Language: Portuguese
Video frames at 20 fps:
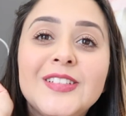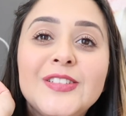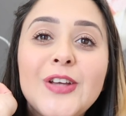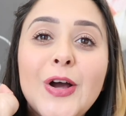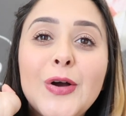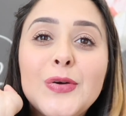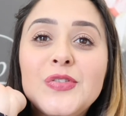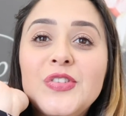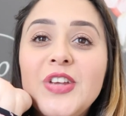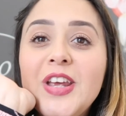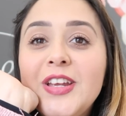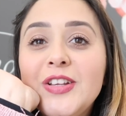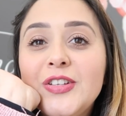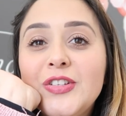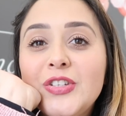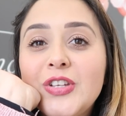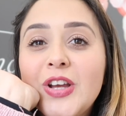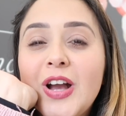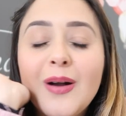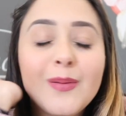Tchau,
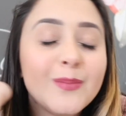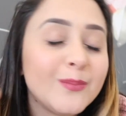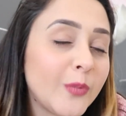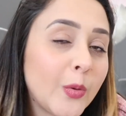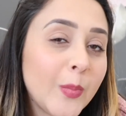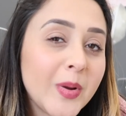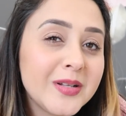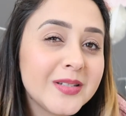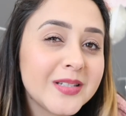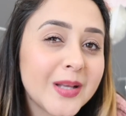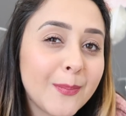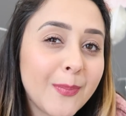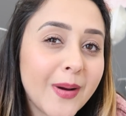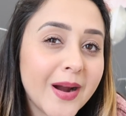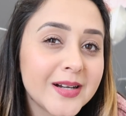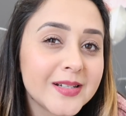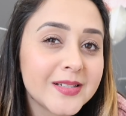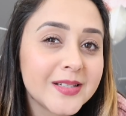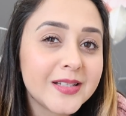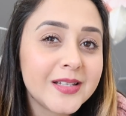gente! momentos à
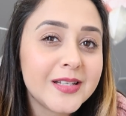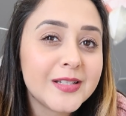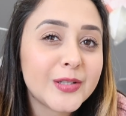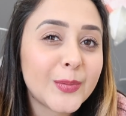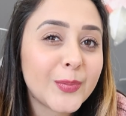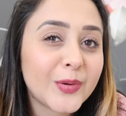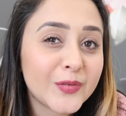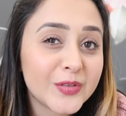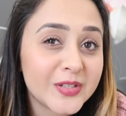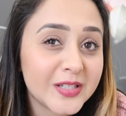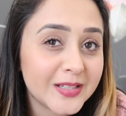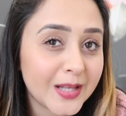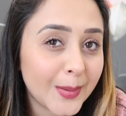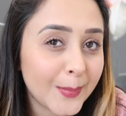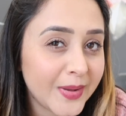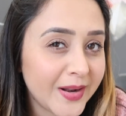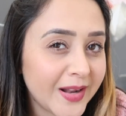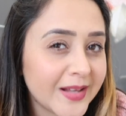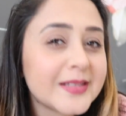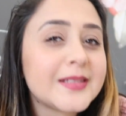parte aqui só pra vocês
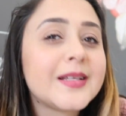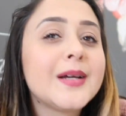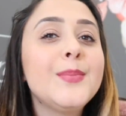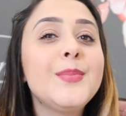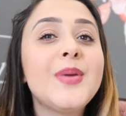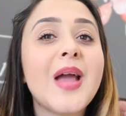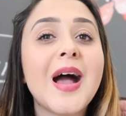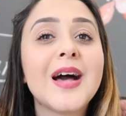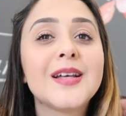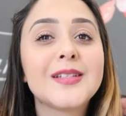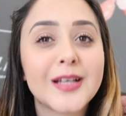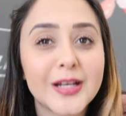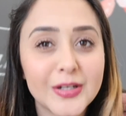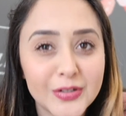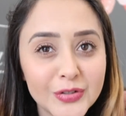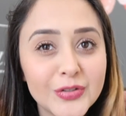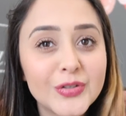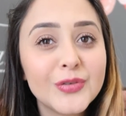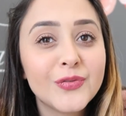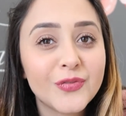saberem as gambiarras que a
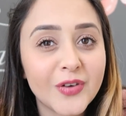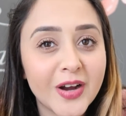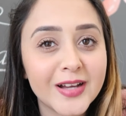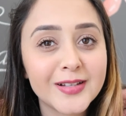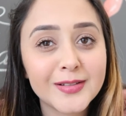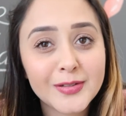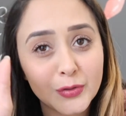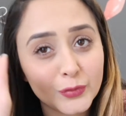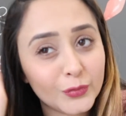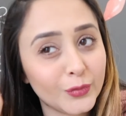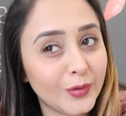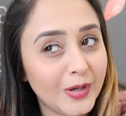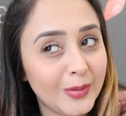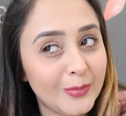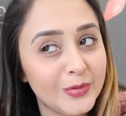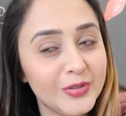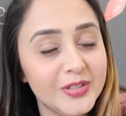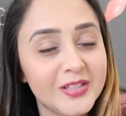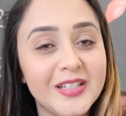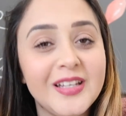gente faz, e eu viu, Duca
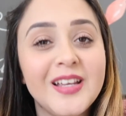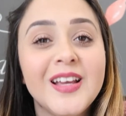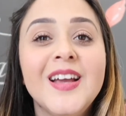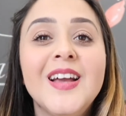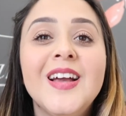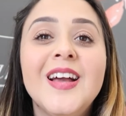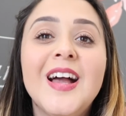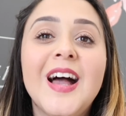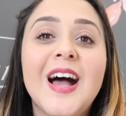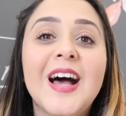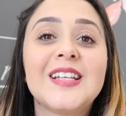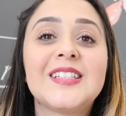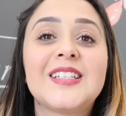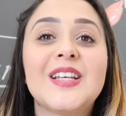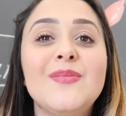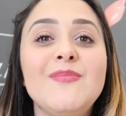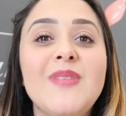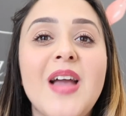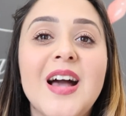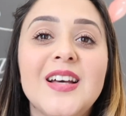assim As
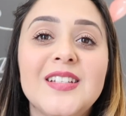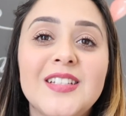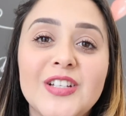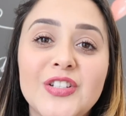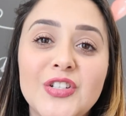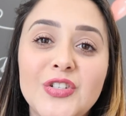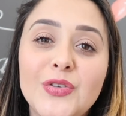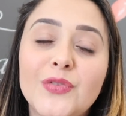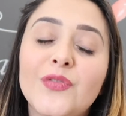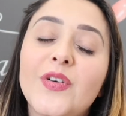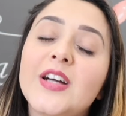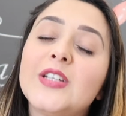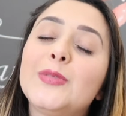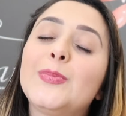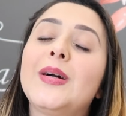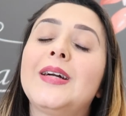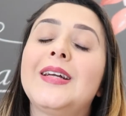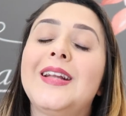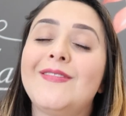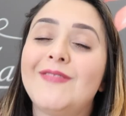gambiarras que a gente faz
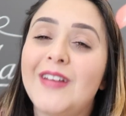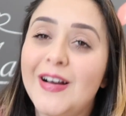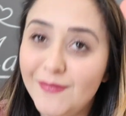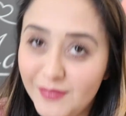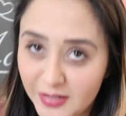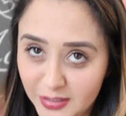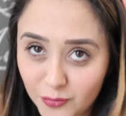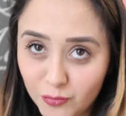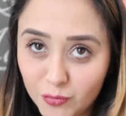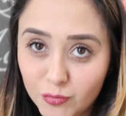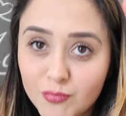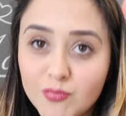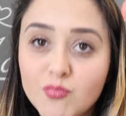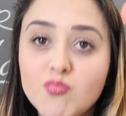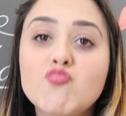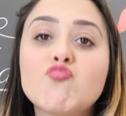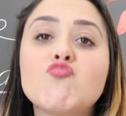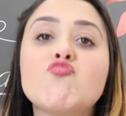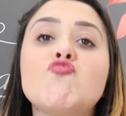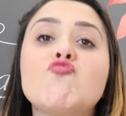pra gravar vídeo.
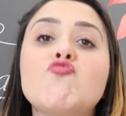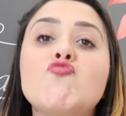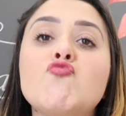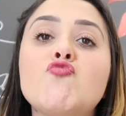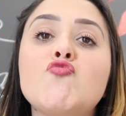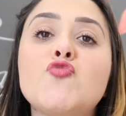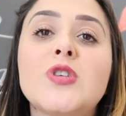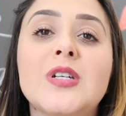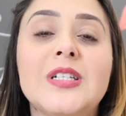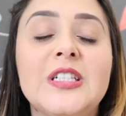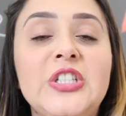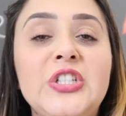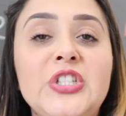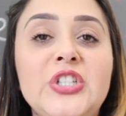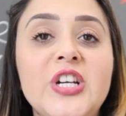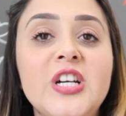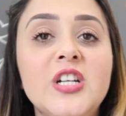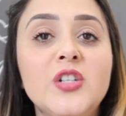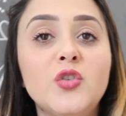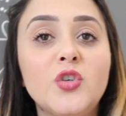
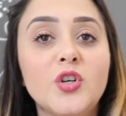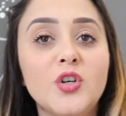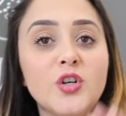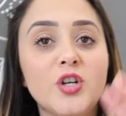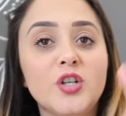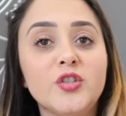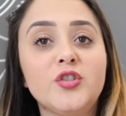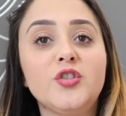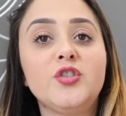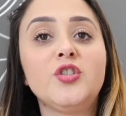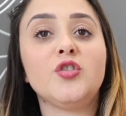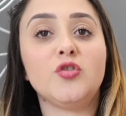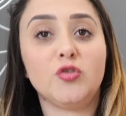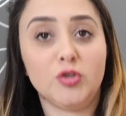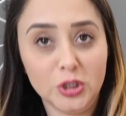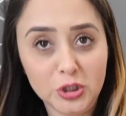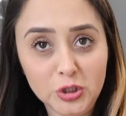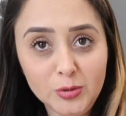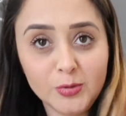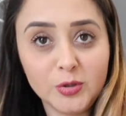Chega o congote de
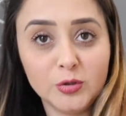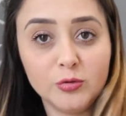todo